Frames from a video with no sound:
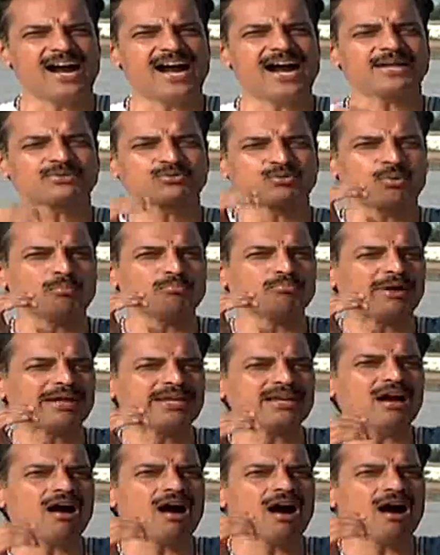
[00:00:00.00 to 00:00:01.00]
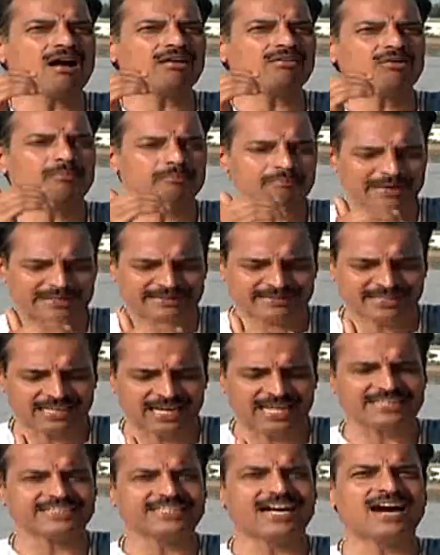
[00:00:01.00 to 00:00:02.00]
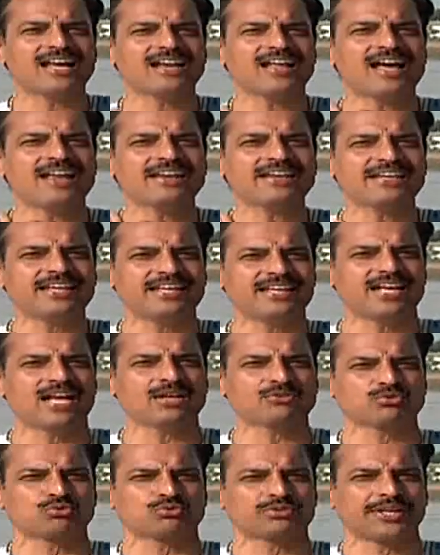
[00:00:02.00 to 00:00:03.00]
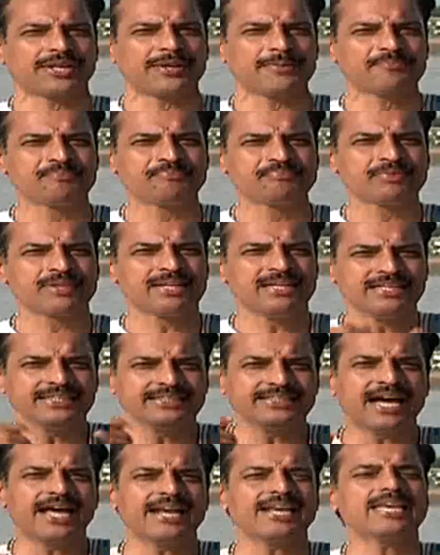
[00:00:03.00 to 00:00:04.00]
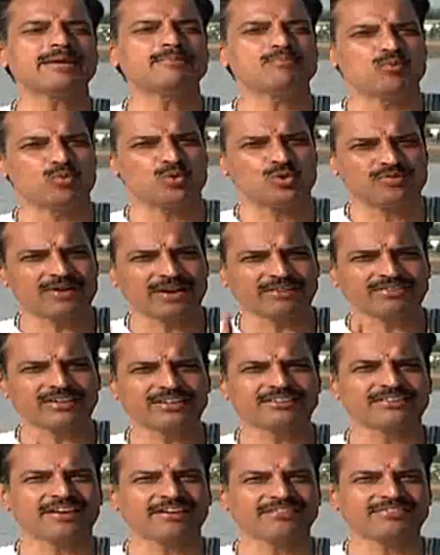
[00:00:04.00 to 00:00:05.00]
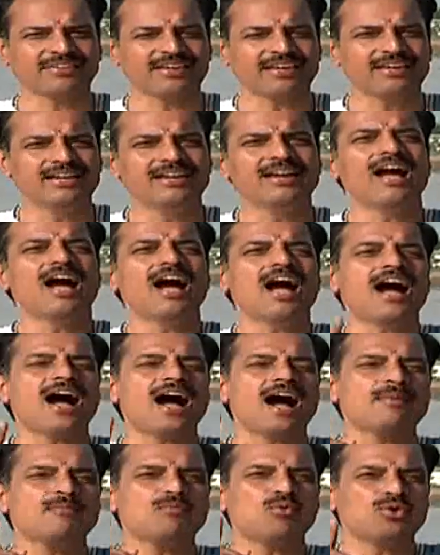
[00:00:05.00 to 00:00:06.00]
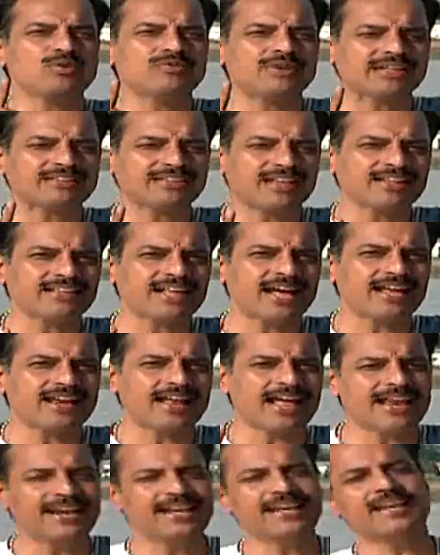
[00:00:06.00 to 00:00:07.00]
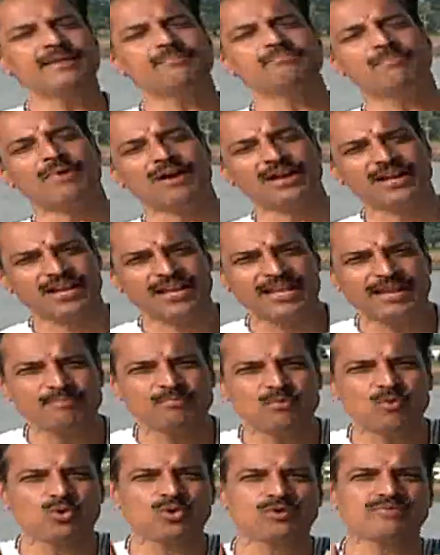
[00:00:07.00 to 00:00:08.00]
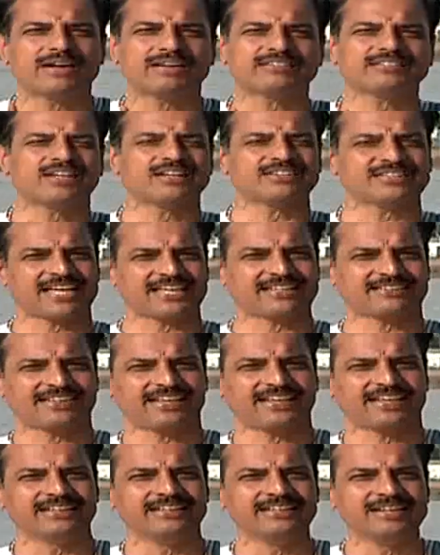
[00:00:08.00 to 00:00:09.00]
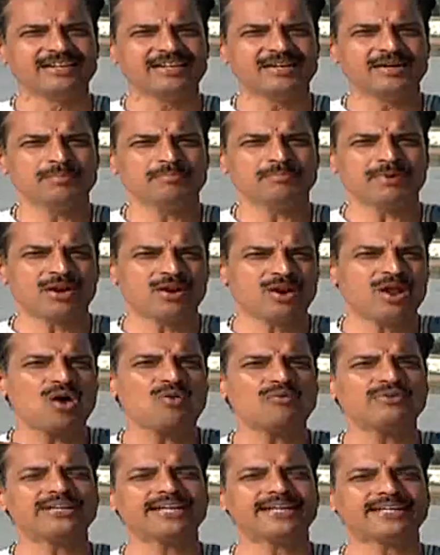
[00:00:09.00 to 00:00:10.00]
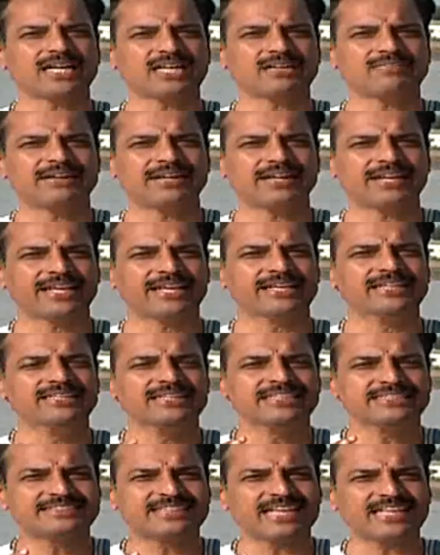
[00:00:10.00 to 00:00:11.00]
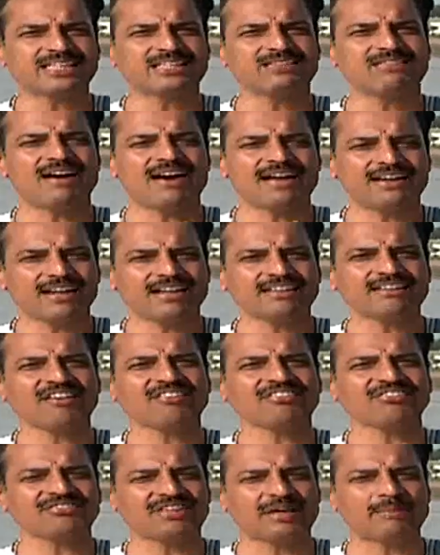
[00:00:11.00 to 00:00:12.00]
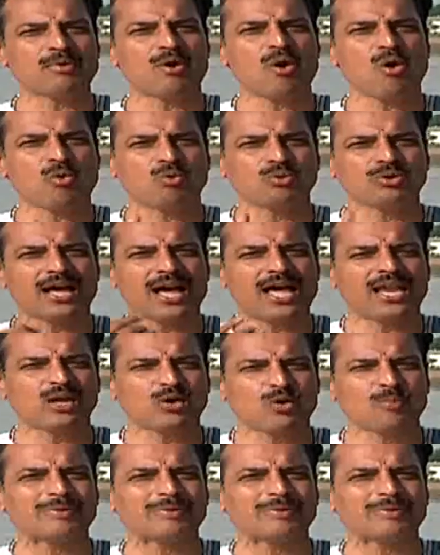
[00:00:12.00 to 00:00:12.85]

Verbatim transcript: ఆ తొంభై ఆరు బెత్తల దారాన్ని ఇలా చుట్టి దాన్ని మూడు వరుసలు చేసి ఆ మూడు వరసల దారాన్ని మళ్ళీ మూడు వరసలు చేసి మనలో ఉండేటటువంటి సత్వ రజ స్తమో గుణాలకు